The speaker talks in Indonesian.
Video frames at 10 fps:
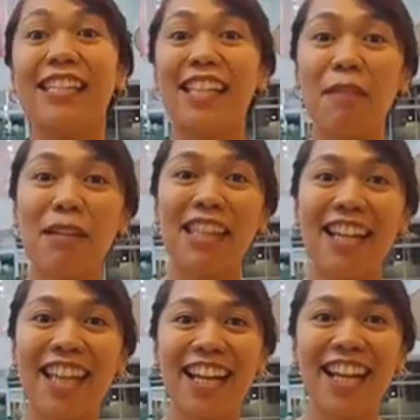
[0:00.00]
Selamat Hari
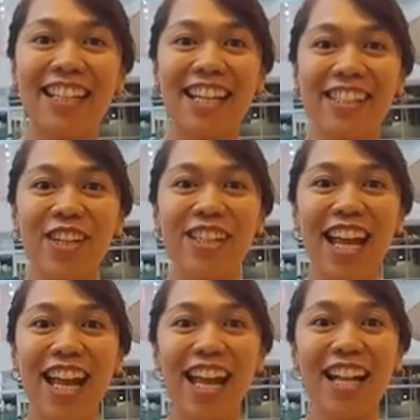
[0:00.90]
Anak
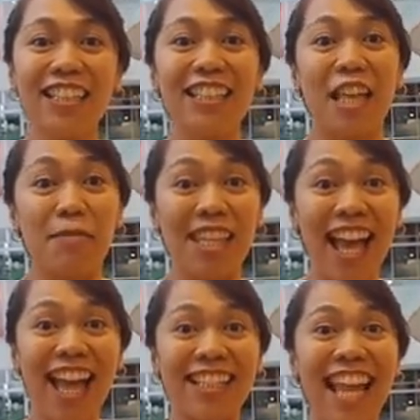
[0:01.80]
Nasional, tetap
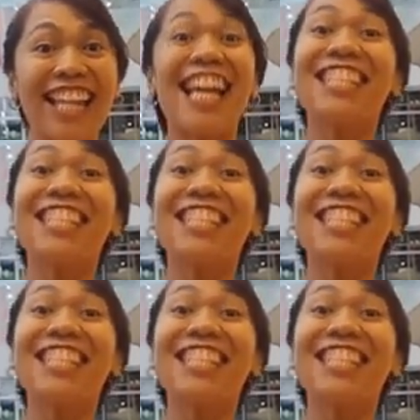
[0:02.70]
sehat dan